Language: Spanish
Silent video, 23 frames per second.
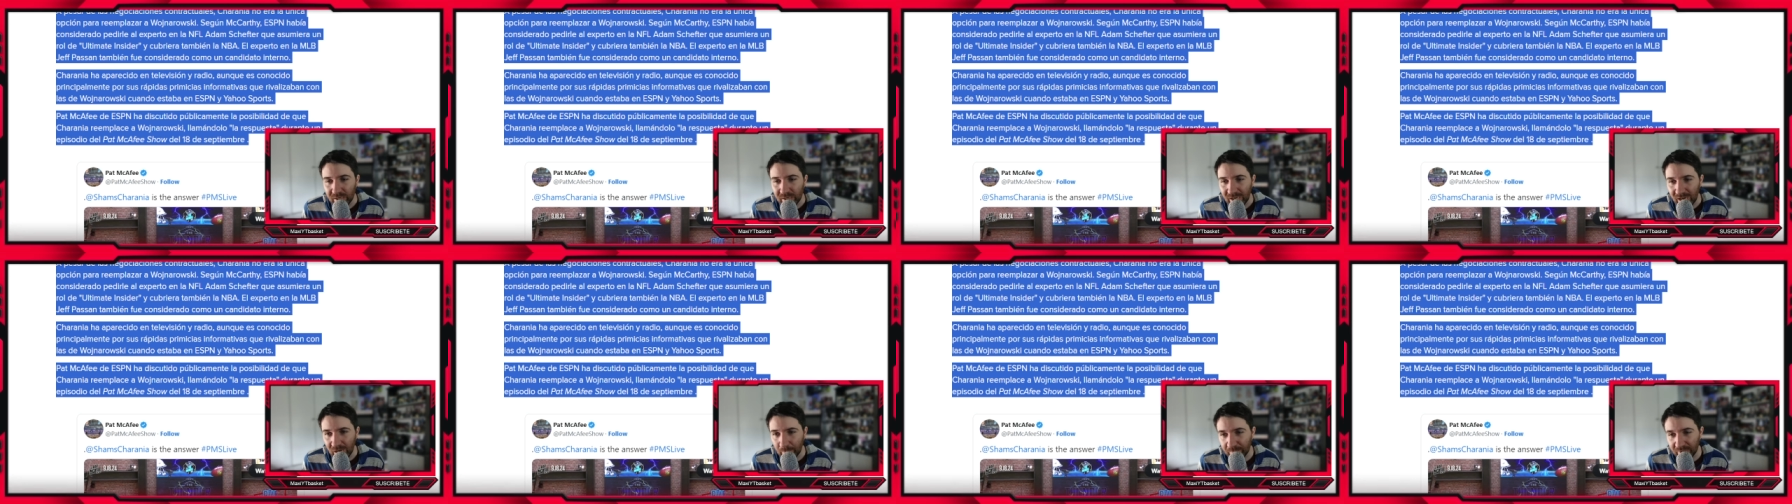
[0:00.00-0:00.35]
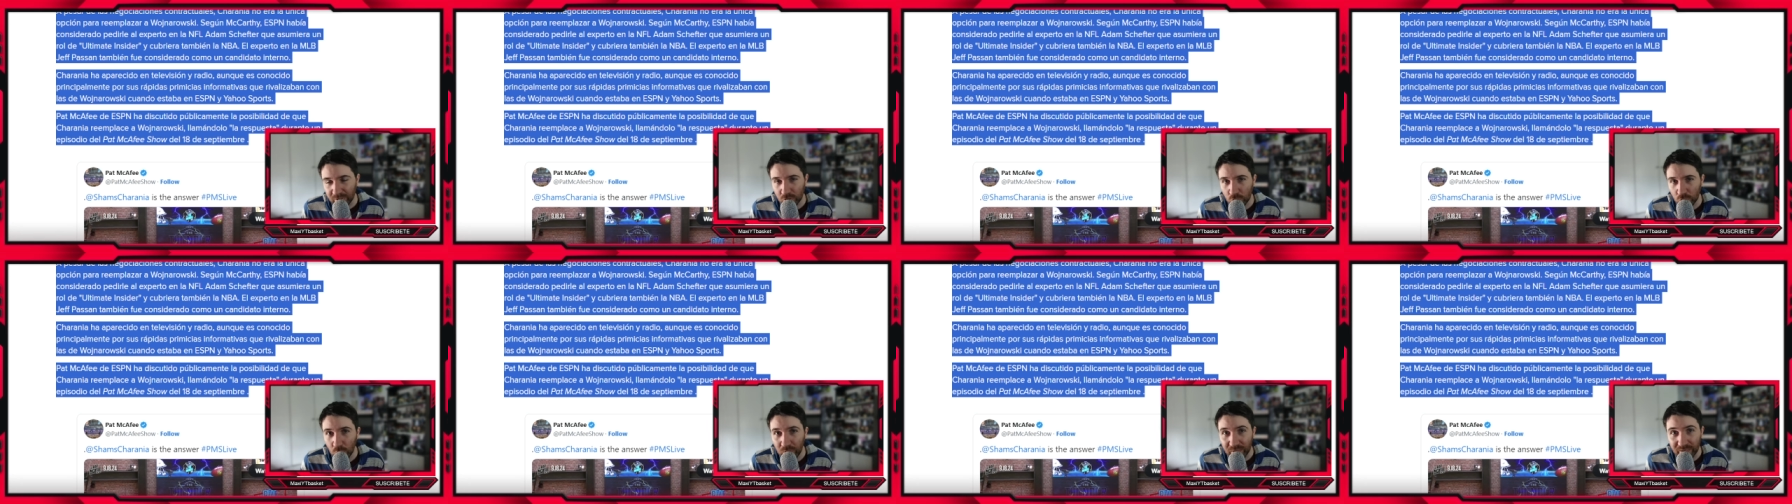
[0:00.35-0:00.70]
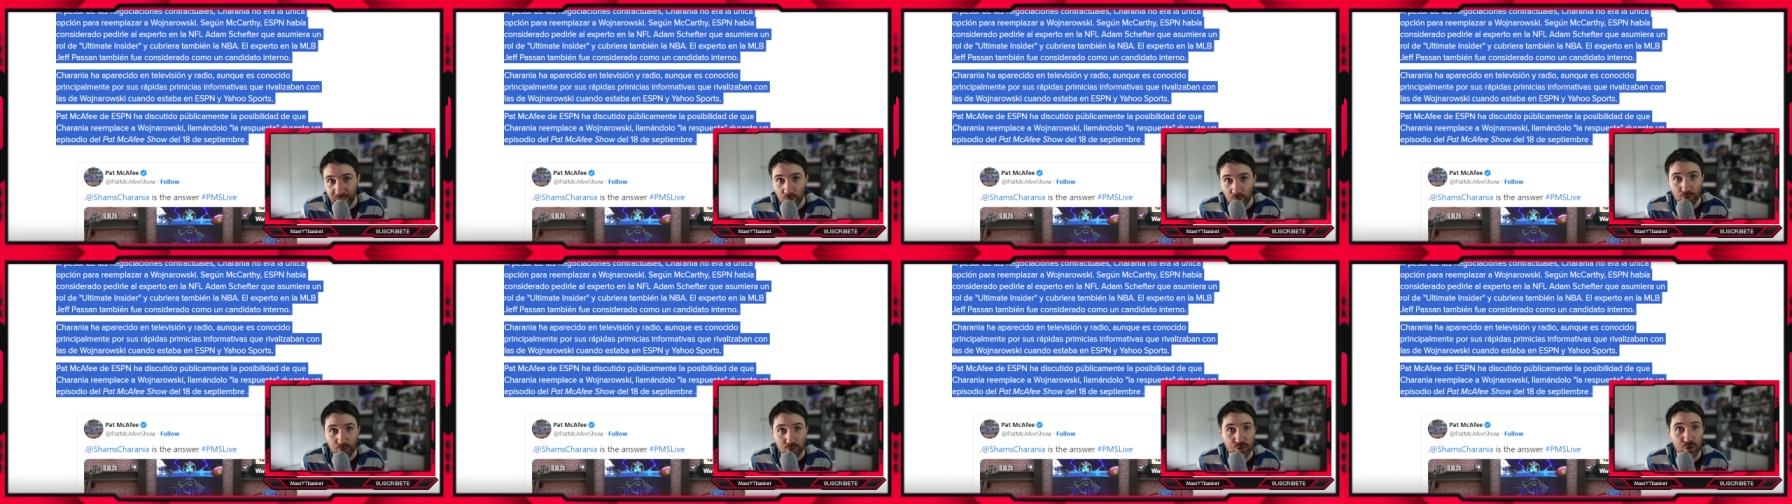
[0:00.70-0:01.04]
aprendió el
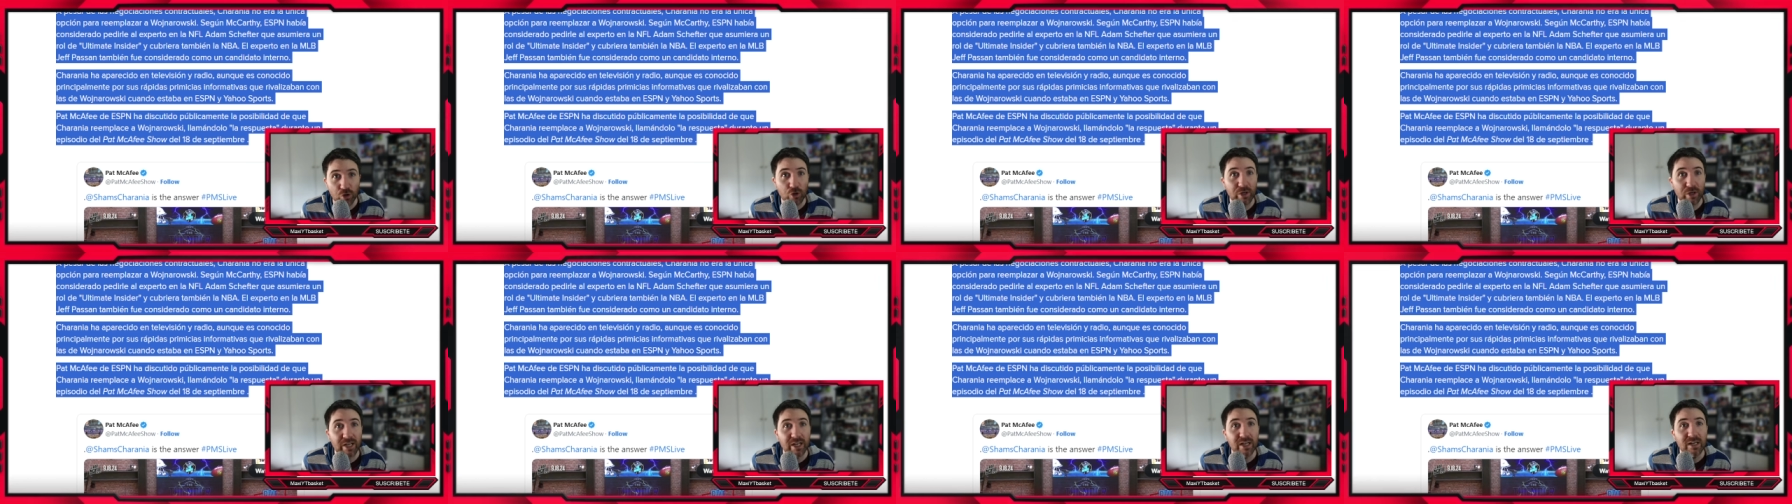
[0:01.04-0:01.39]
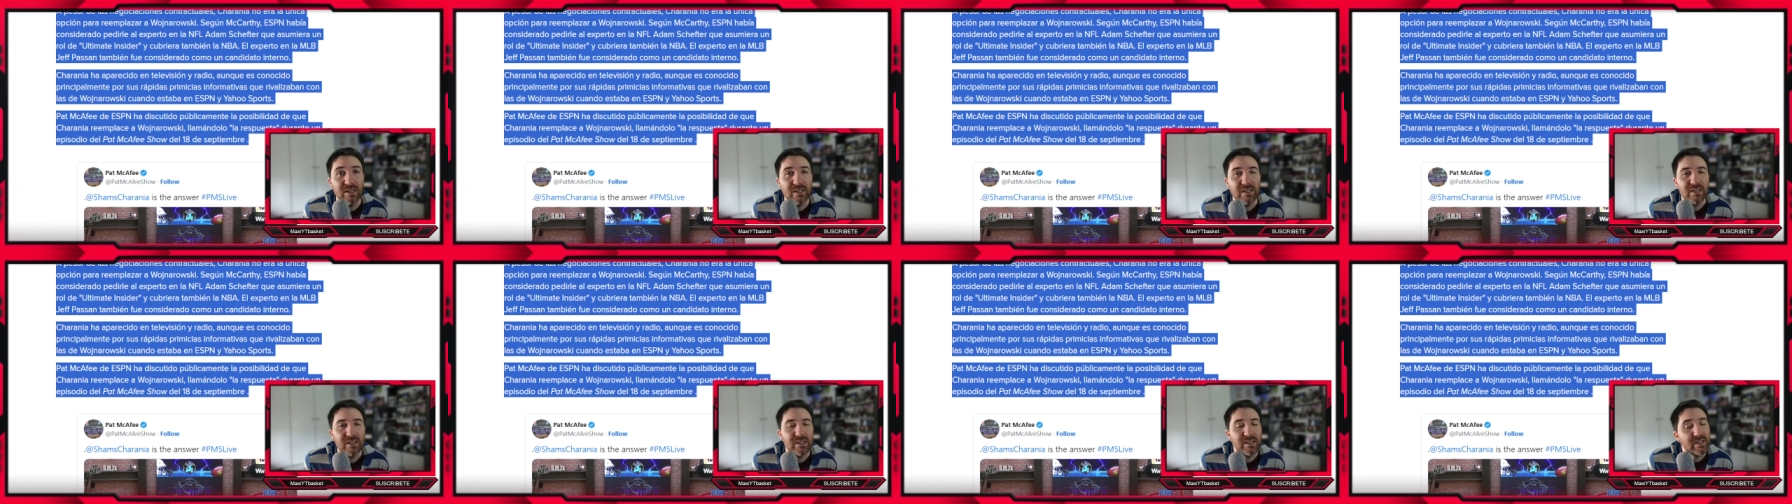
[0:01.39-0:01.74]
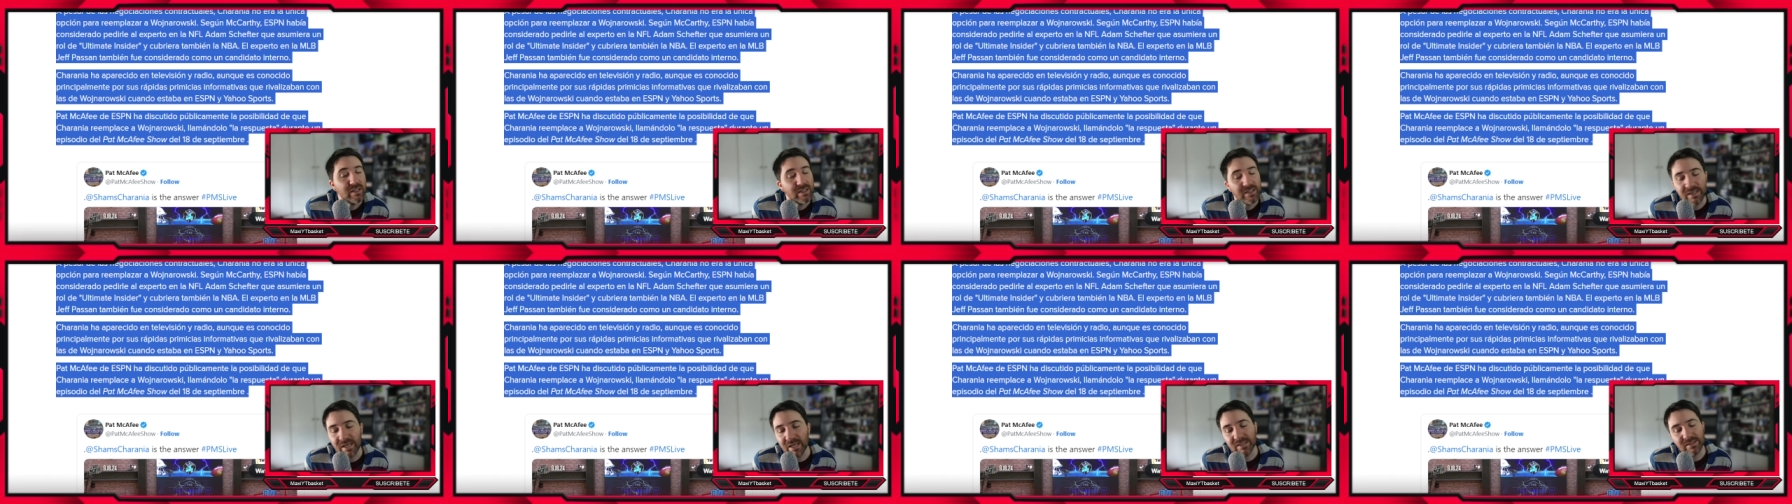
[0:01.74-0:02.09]
negocio con él
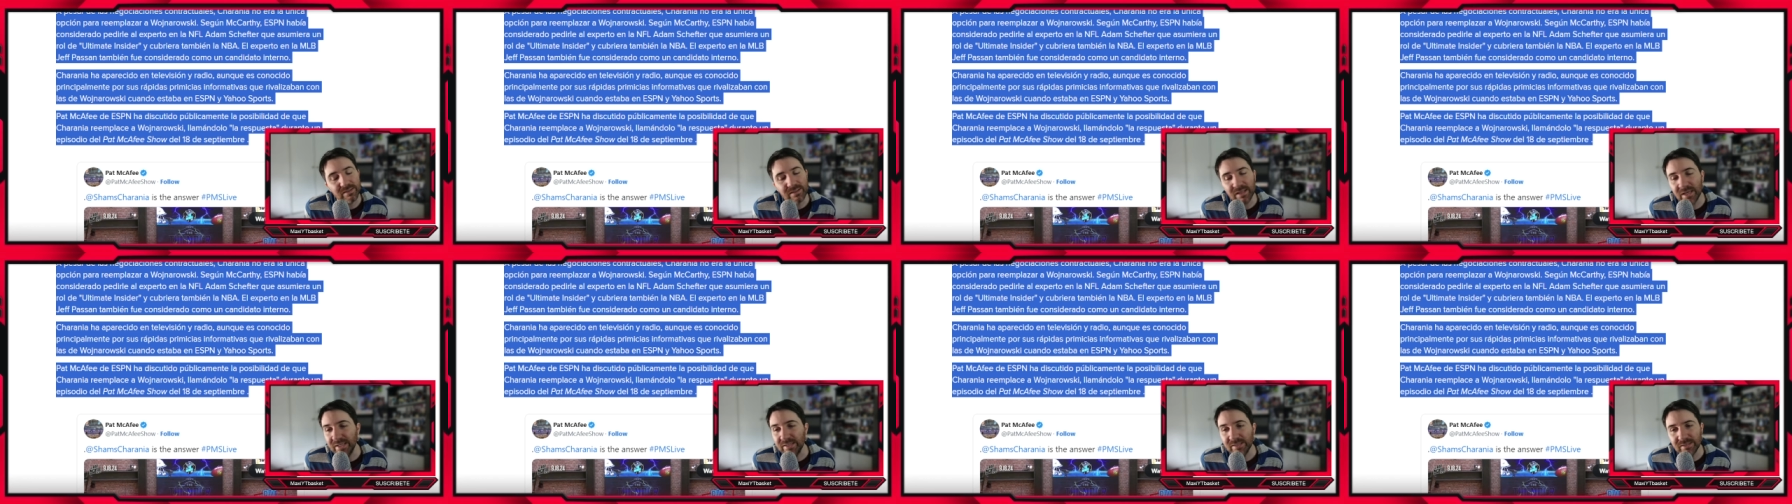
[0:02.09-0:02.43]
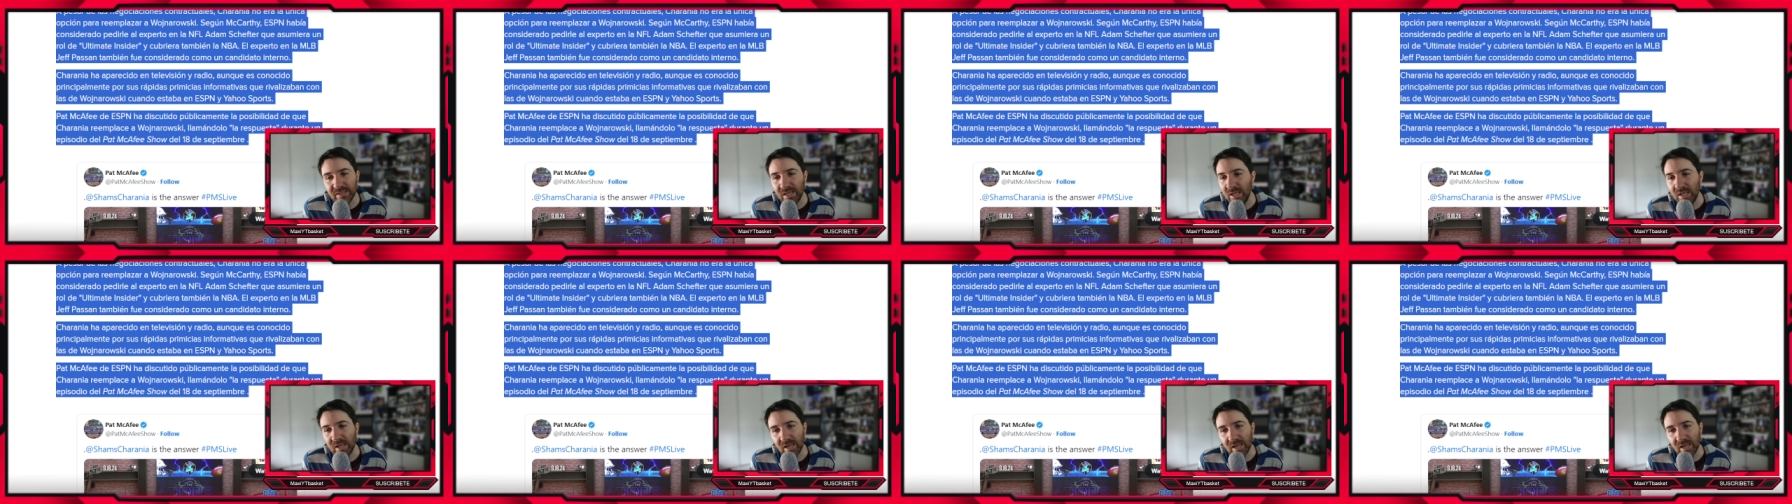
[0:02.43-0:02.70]
y es, es